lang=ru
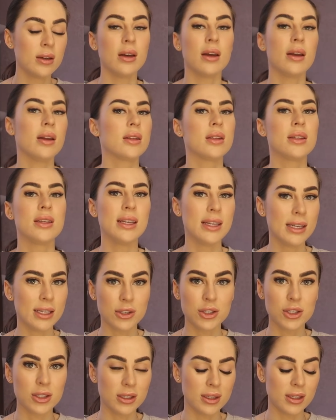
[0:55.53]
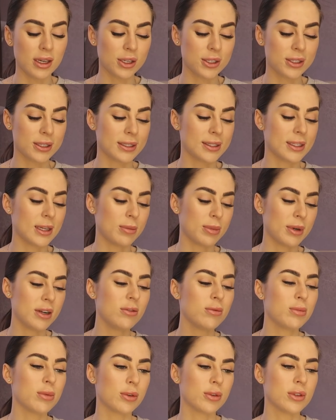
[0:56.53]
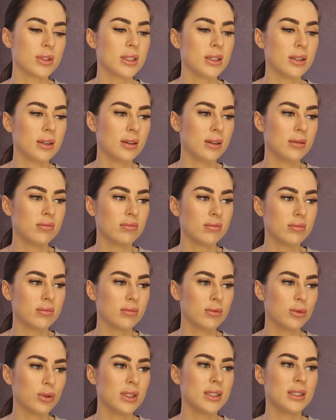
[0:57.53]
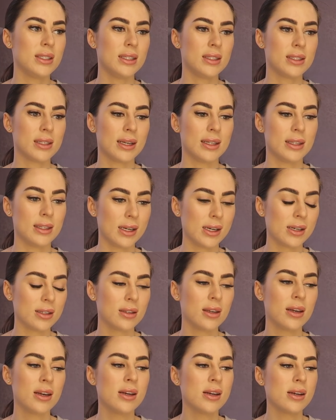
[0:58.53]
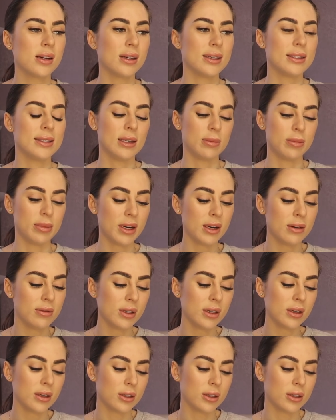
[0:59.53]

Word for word: Это не личный наш Костоправ, просто у нас есть контакт Костоправа, к